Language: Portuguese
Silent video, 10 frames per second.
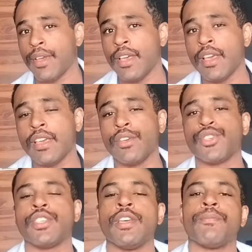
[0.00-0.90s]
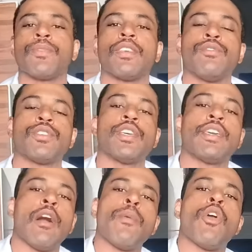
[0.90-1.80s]
E eu sei que você
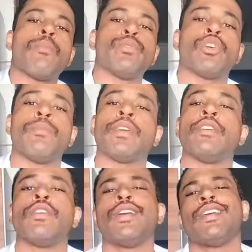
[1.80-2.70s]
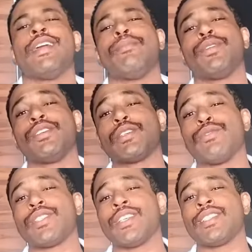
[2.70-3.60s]
quer o melhor para o seu amiguinho e é por isso que
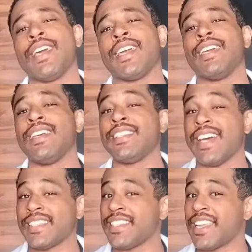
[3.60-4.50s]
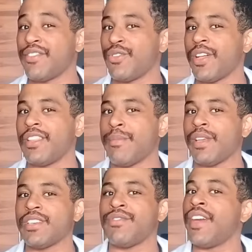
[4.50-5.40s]
você segue e já se inscreveu no canal da
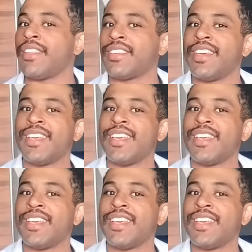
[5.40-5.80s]
Pet Afeto.